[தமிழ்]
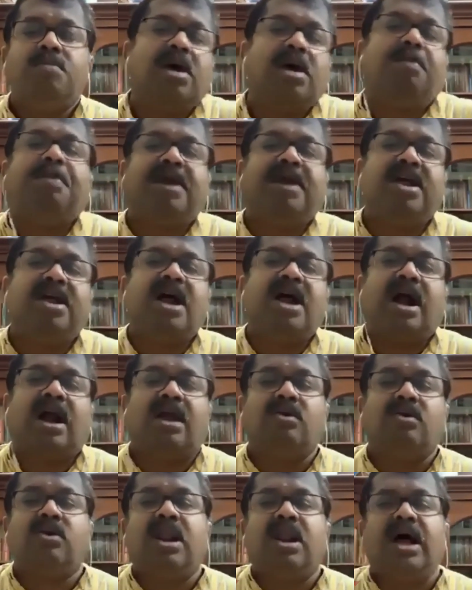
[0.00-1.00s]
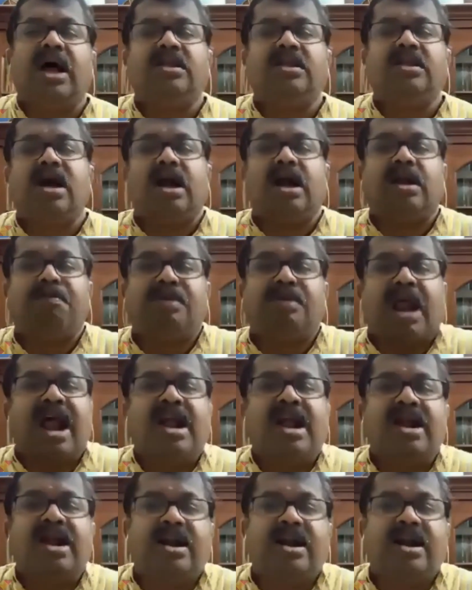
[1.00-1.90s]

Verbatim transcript: மிகப்பெரிய அளவுல அதுக்கான பிராண்ட்